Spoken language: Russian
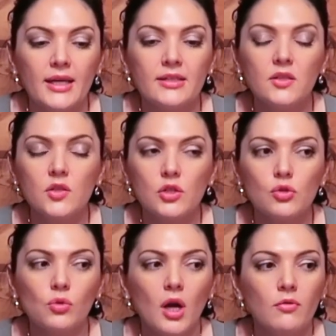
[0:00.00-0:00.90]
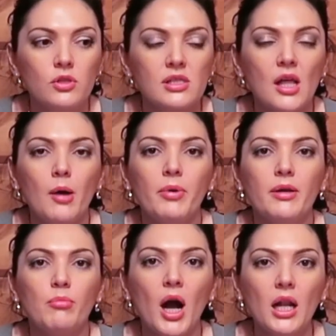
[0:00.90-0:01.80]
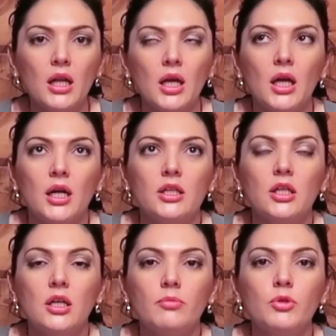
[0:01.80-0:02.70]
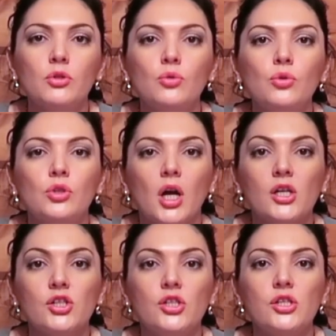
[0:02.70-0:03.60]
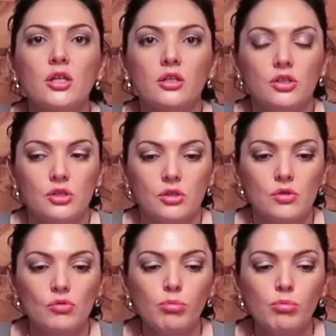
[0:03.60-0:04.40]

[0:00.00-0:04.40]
Единственное, что у кого слабая эмаль, не рекомендуют каждый день ей чистить